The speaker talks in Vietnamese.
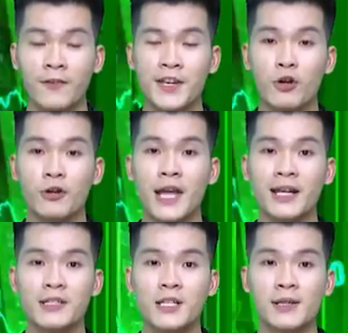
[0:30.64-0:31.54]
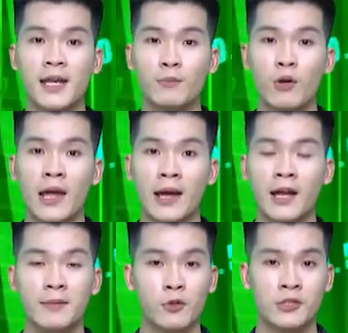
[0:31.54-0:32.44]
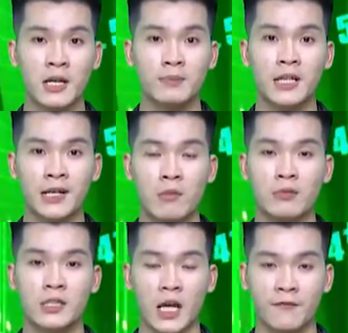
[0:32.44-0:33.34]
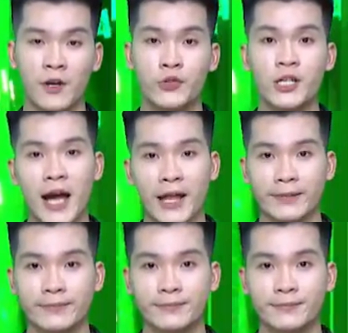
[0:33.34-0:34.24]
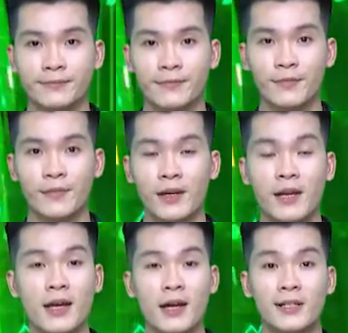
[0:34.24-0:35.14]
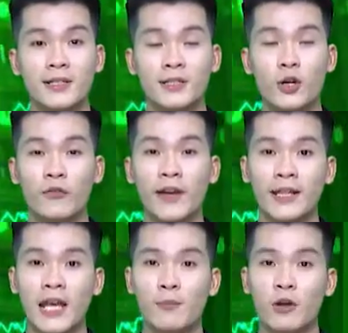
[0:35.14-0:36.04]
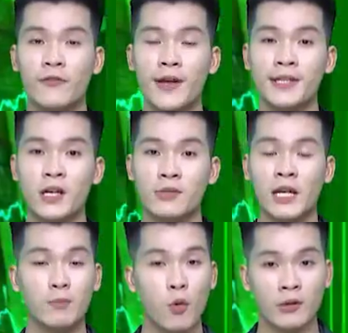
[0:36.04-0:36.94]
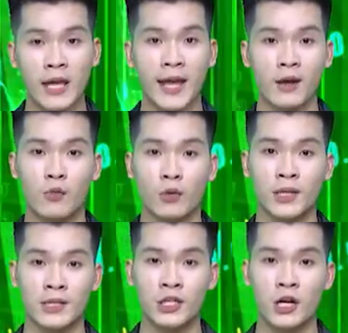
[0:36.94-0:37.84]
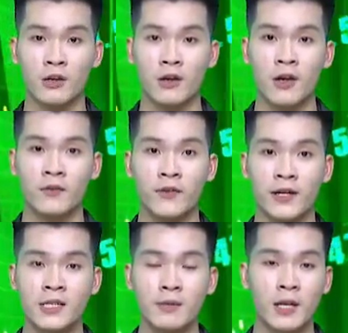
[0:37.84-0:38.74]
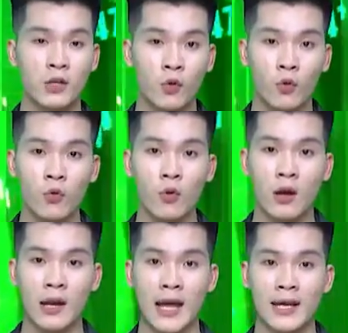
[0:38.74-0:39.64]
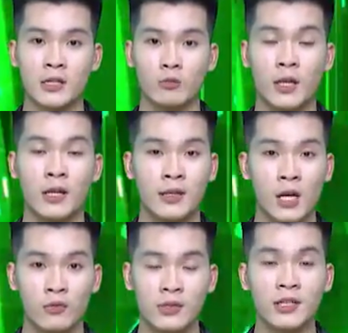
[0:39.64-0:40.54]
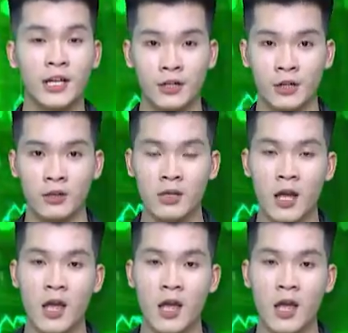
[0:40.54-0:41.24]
Vinaconex chi tiền mua lại gần 100 tỷ đồng trái phiếu trước hạn. Thưa quý vị, thêm một phiên giao dịch buôn tẻ của thị trường với diễn biến cũ là dòng tiền thiếu sự định hướng.